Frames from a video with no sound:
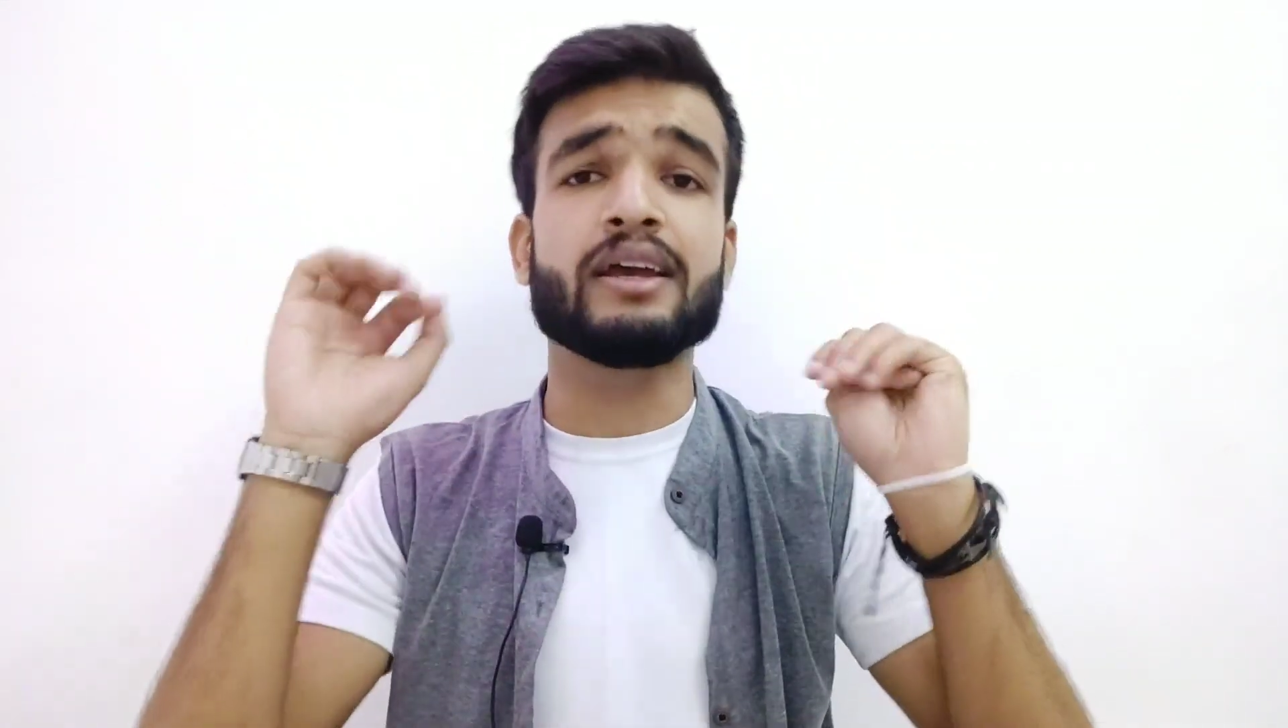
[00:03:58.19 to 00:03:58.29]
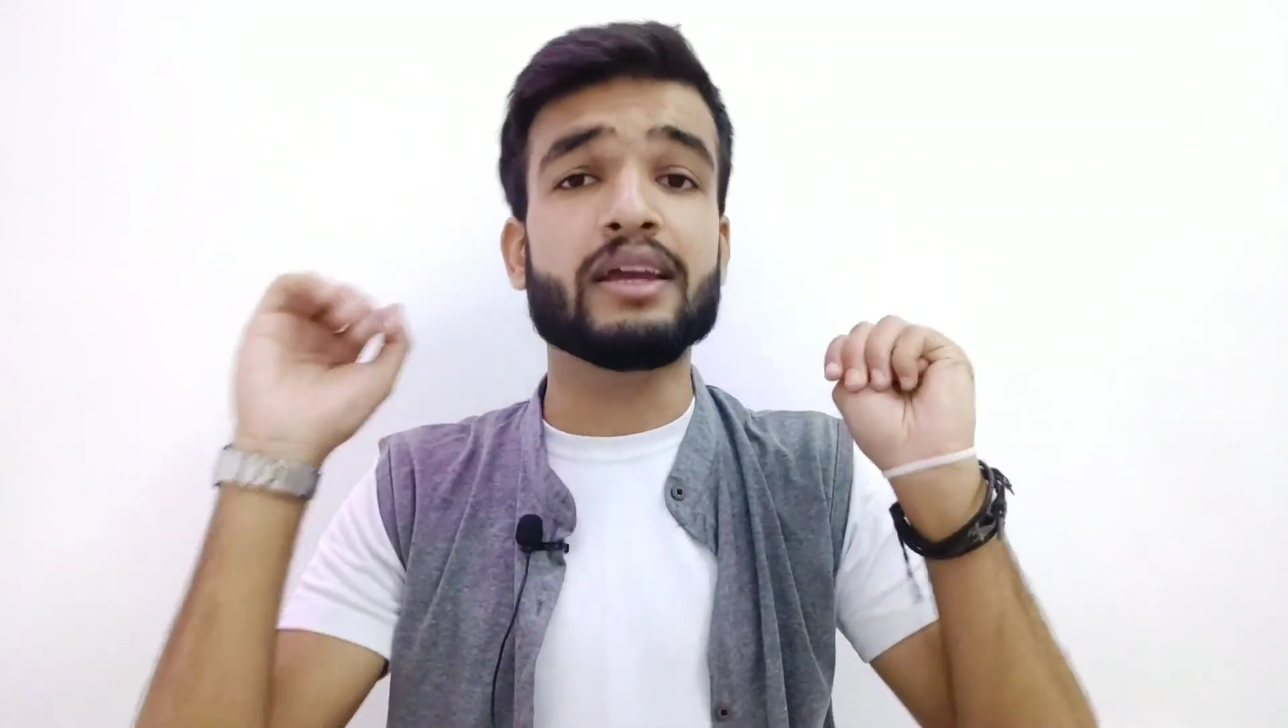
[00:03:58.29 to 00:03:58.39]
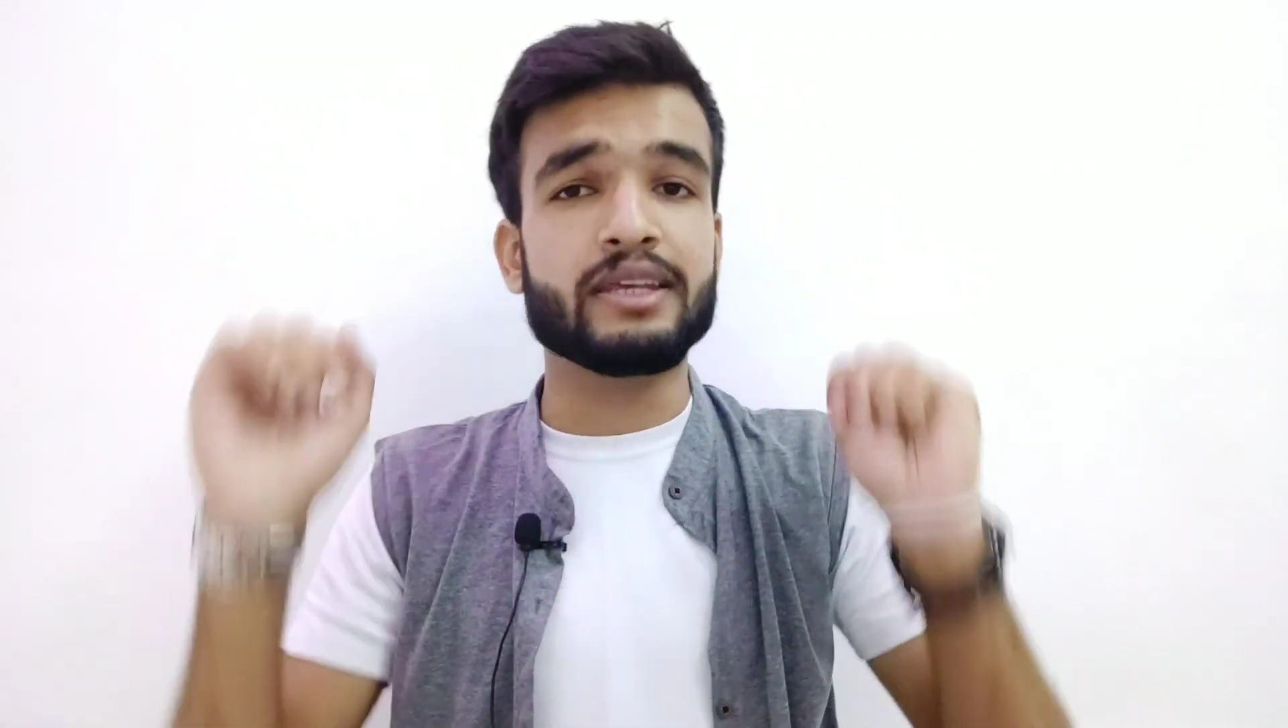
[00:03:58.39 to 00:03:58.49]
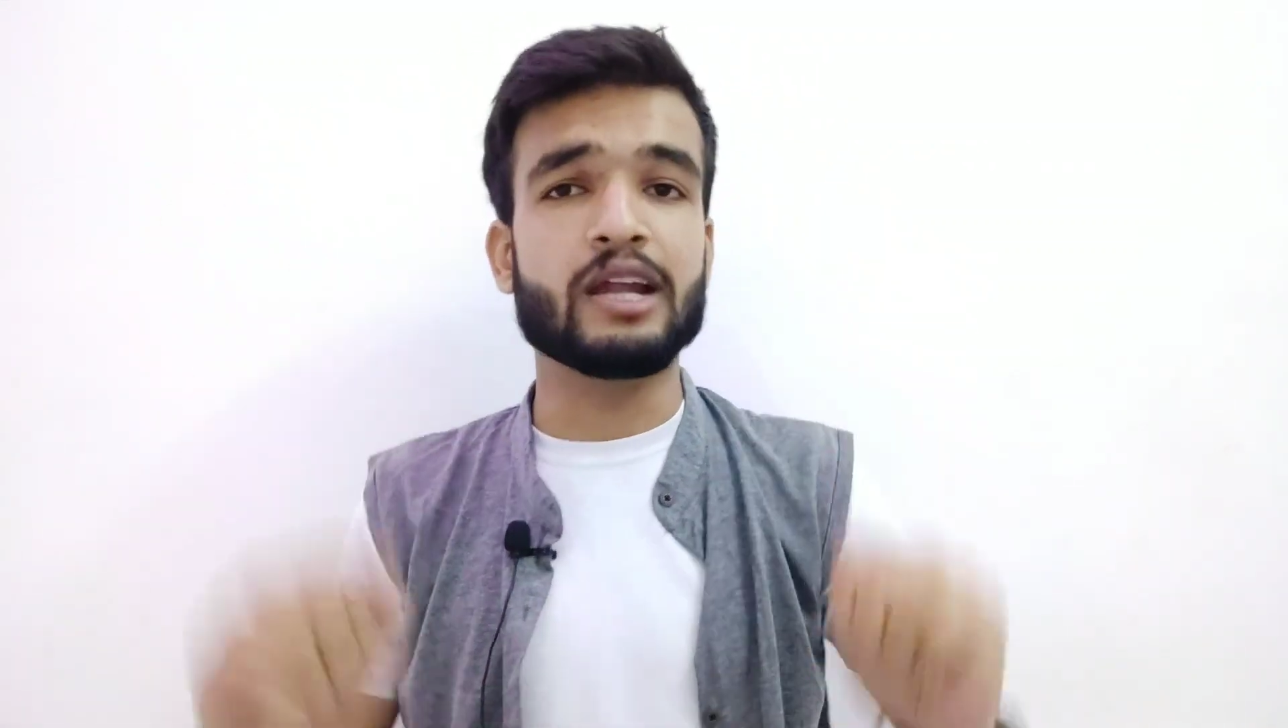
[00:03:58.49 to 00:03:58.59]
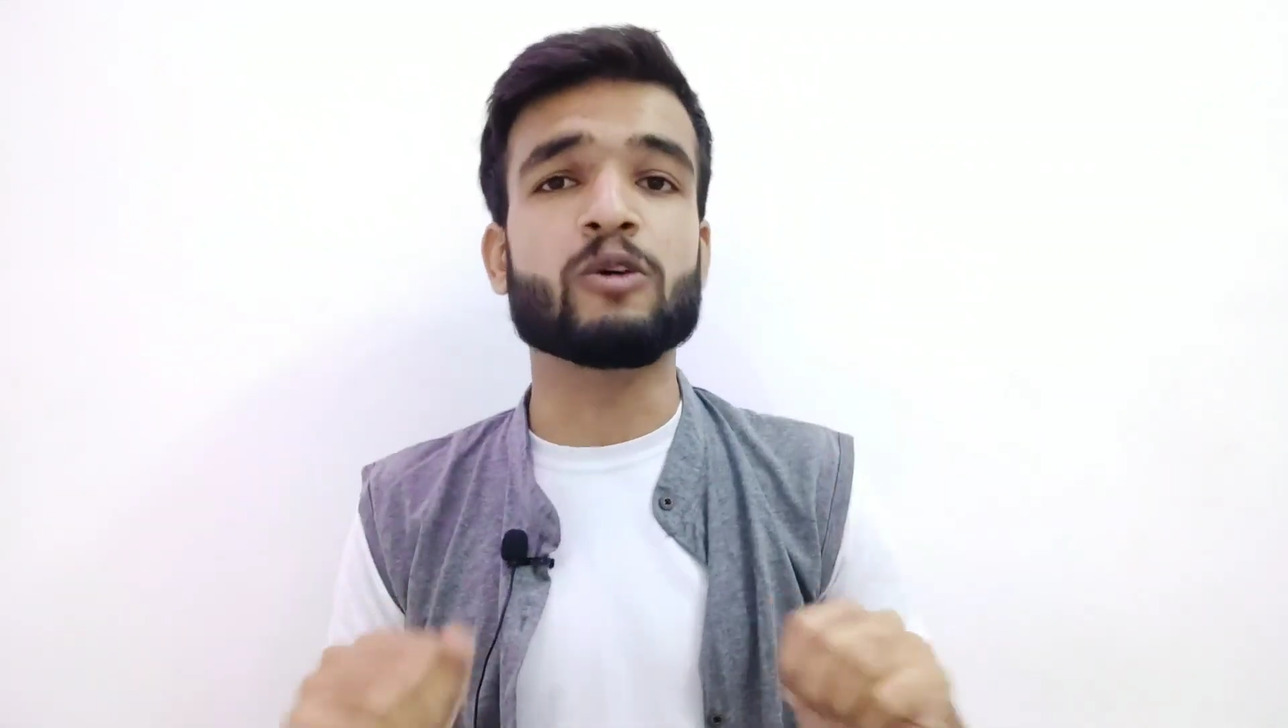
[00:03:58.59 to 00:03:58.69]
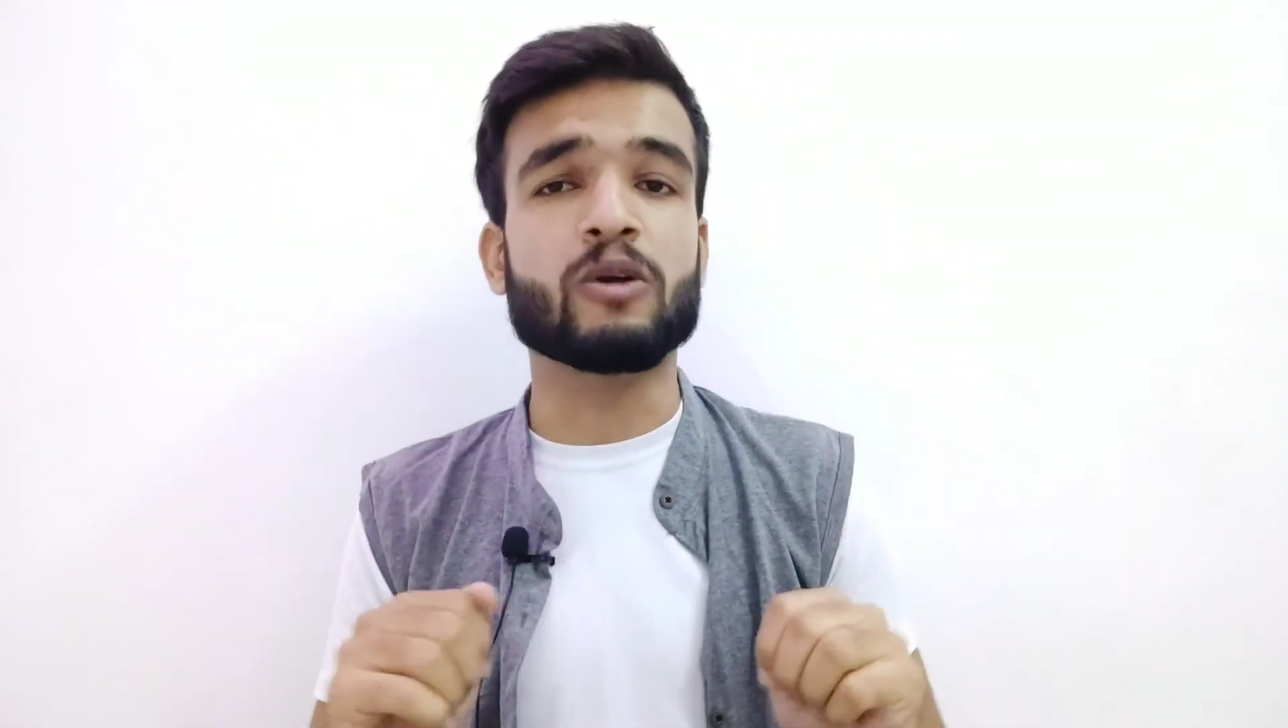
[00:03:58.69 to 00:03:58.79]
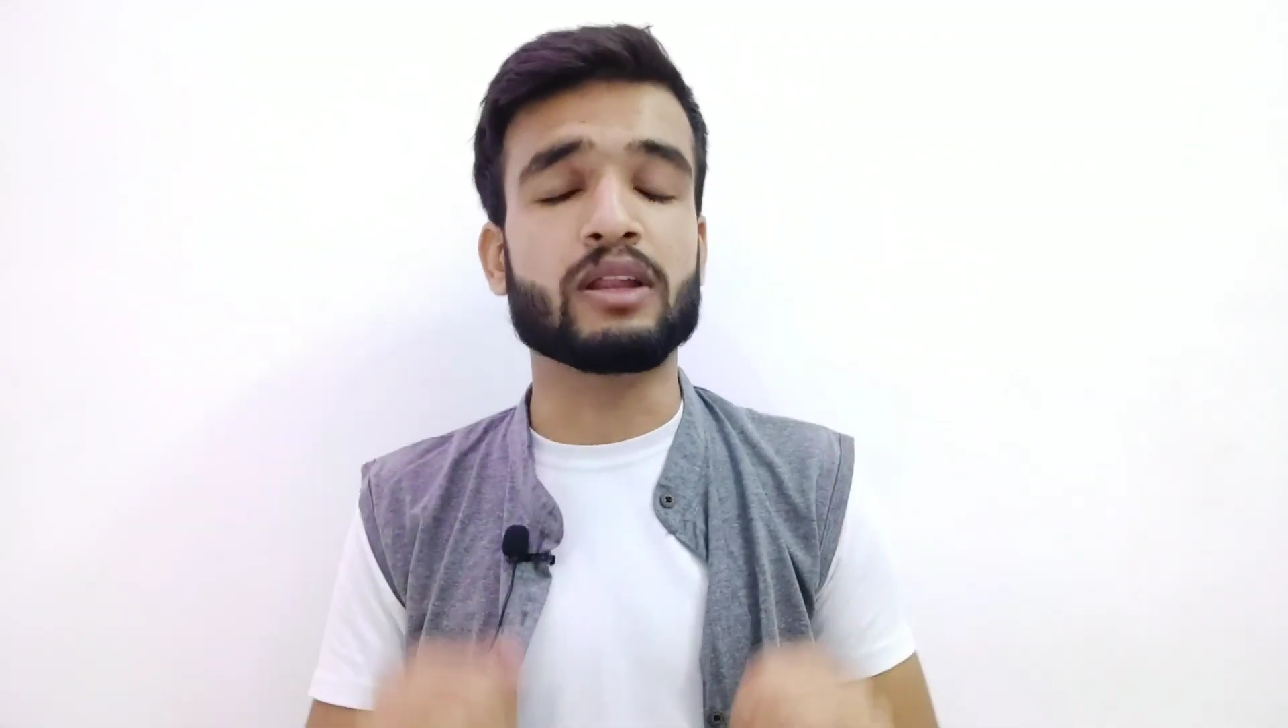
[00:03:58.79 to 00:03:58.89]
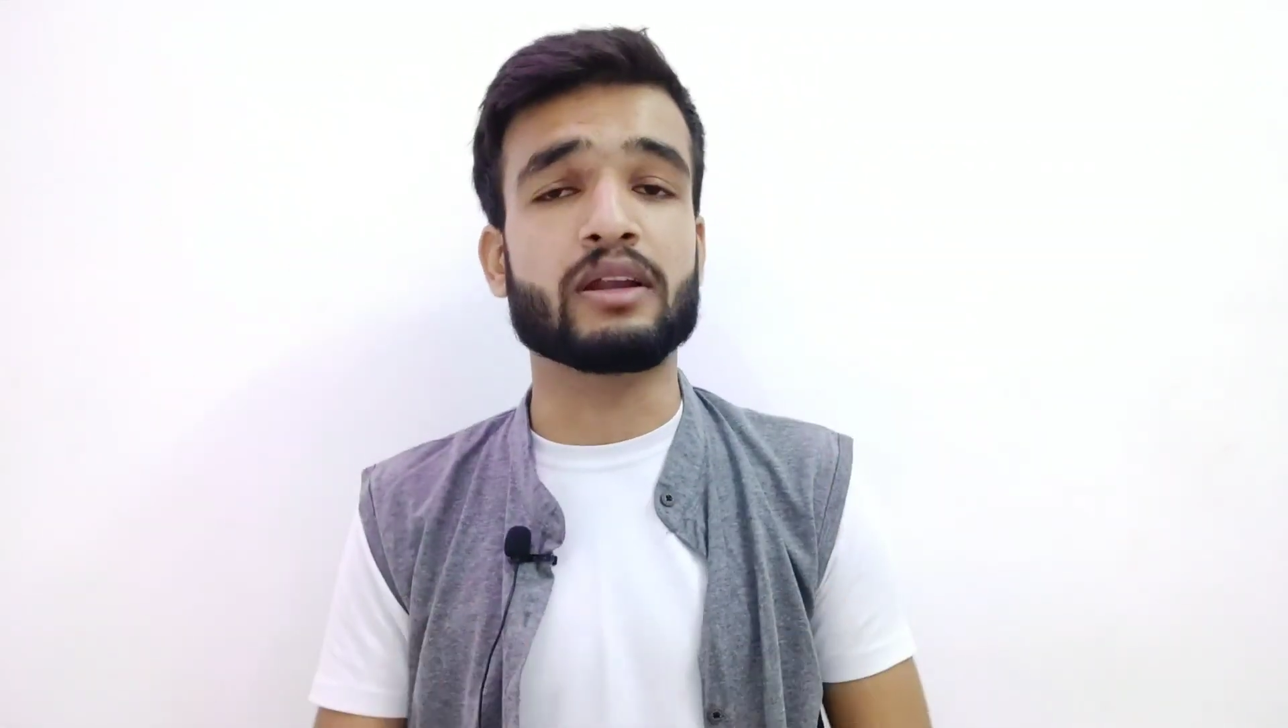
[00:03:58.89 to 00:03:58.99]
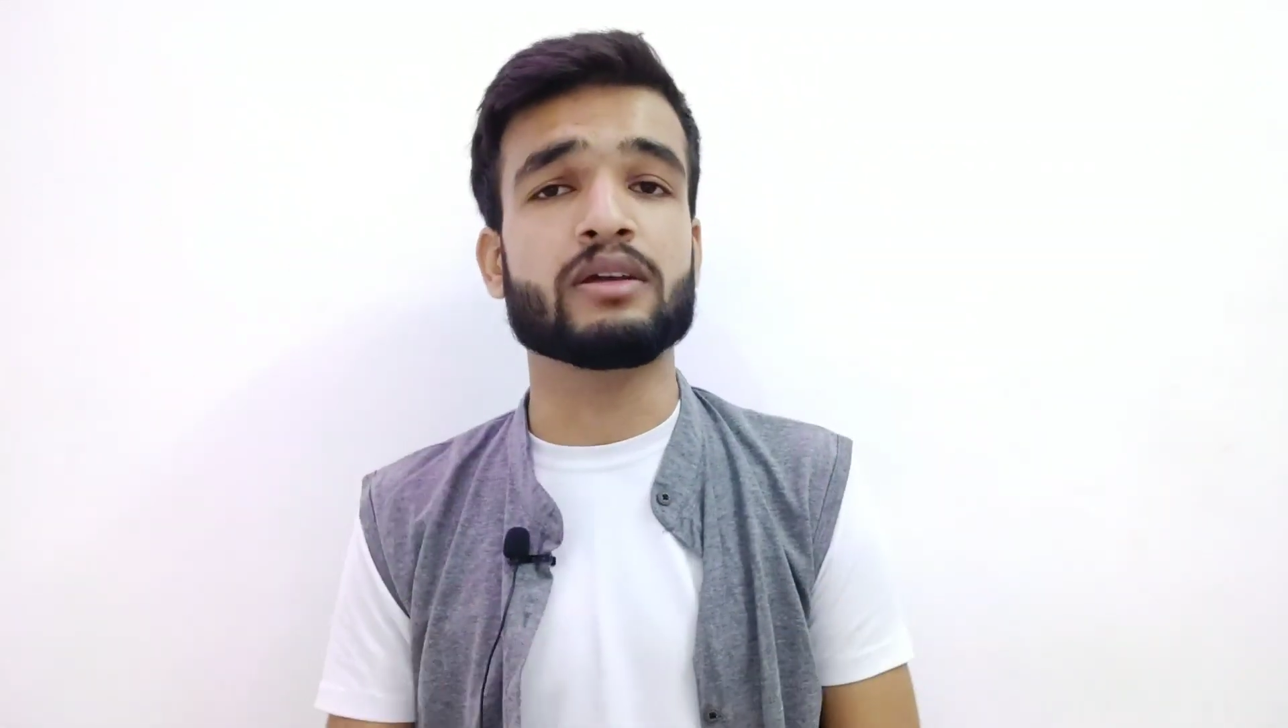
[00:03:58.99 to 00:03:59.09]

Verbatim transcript: येलो कलर